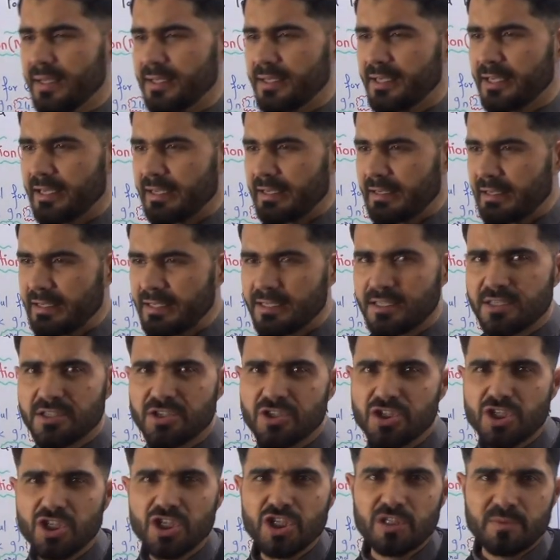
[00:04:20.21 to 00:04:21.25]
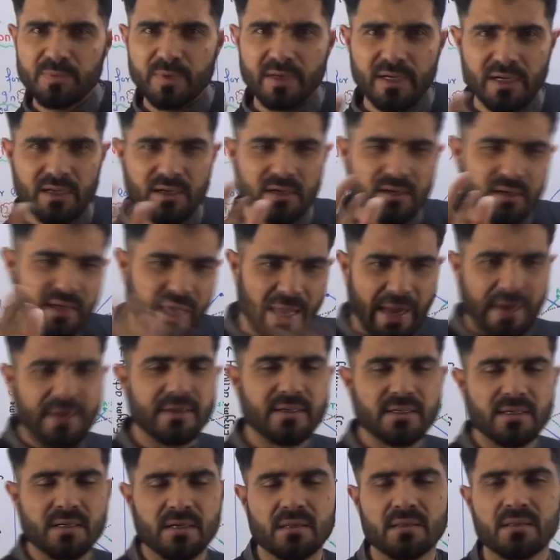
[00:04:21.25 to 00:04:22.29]
ये किस चीज़ पर
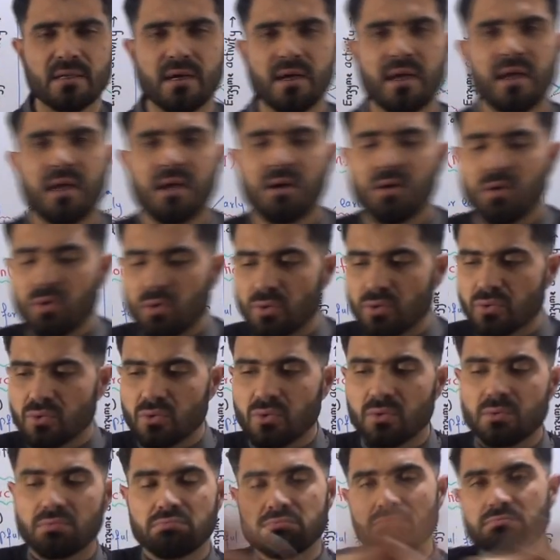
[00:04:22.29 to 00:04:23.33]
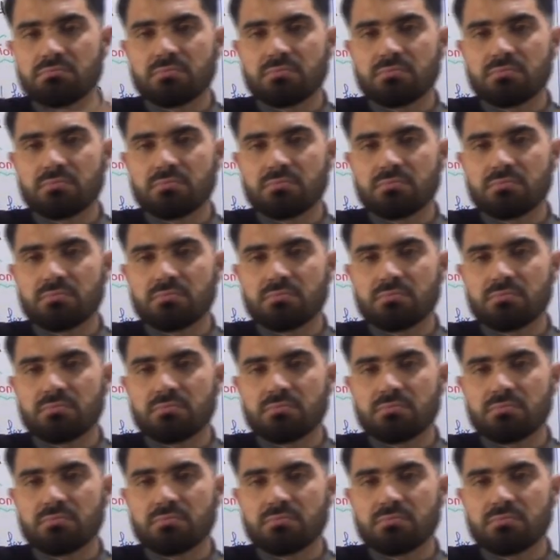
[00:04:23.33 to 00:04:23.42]
एक्ट करता है और उसको